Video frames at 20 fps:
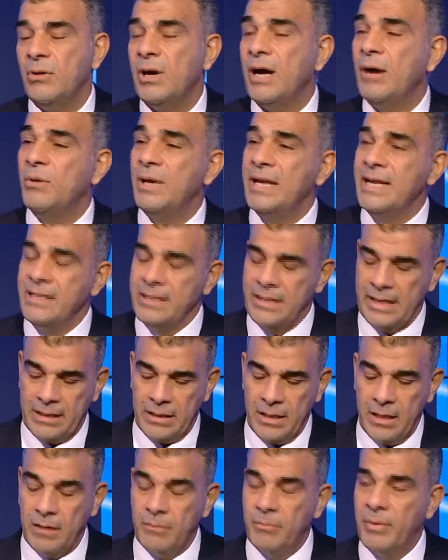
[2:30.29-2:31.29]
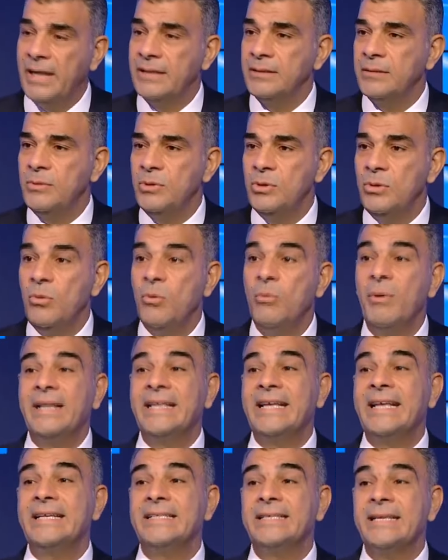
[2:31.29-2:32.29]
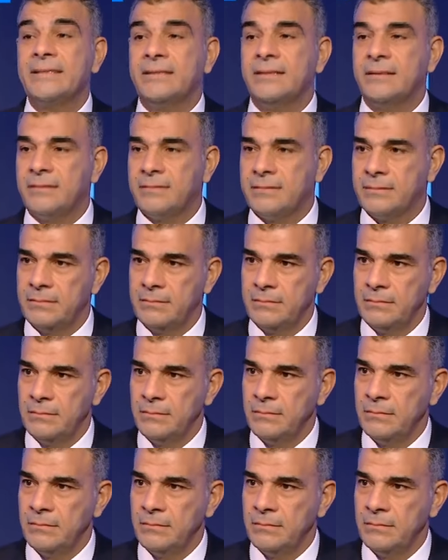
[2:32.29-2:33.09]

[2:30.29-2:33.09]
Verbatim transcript: اولا يعني البعض منه وبعد كده سكتت